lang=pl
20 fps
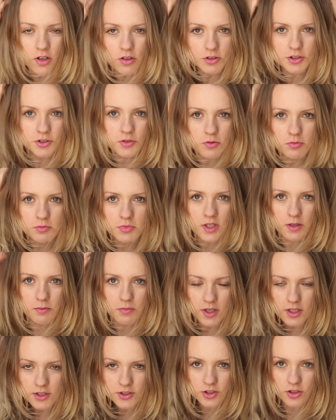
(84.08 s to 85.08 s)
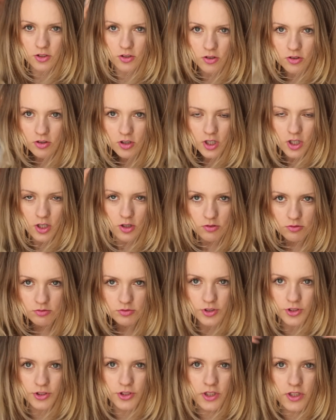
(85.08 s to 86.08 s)
Chodziło mi bardziej o
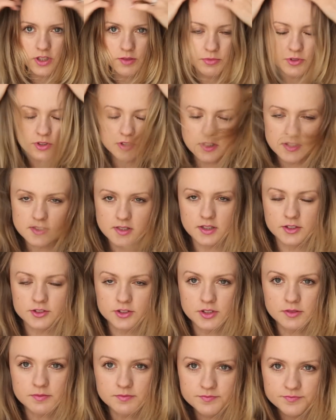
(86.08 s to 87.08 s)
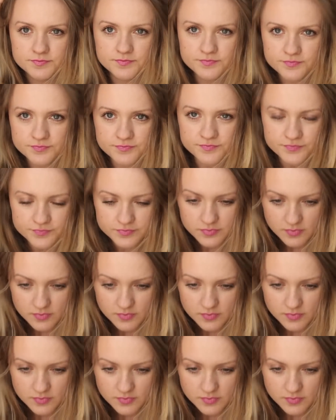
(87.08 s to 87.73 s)
uniesienie przy nasadzie. Hmm.